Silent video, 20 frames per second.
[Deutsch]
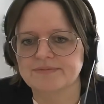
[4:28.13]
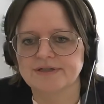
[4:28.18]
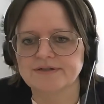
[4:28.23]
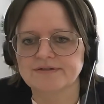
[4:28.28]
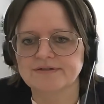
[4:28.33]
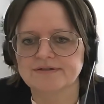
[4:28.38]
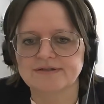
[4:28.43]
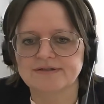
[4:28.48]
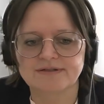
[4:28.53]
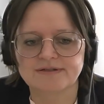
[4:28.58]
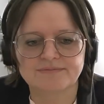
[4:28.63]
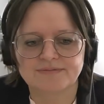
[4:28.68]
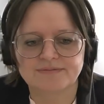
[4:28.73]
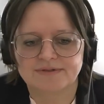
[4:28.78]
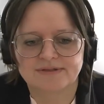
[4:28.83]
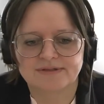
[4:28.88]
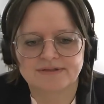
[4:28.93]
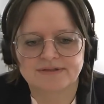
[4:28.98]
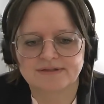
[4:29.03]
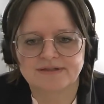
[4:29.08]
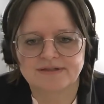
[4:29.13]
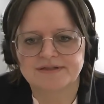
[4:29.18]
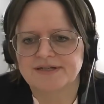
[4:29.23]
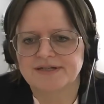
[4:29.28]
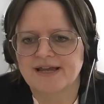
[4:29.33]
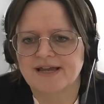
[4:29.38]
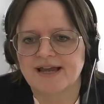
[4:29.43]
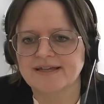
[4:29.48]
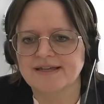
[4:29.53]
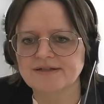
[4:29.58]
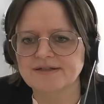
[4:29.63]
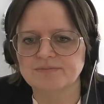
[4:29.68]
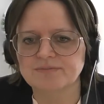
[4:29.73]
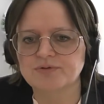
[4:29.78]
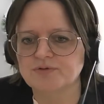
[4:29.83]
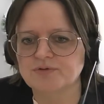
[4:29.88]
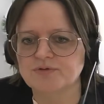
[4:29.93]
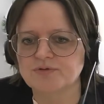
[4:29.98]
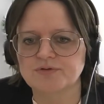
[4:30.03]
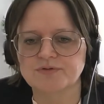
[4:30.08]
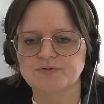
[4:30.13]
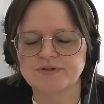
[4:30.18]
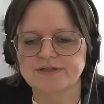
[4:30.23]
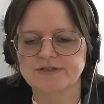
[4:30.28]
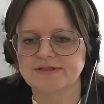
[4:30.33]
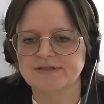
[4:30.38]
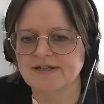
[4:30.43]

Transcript: ne, Getreideprodukte.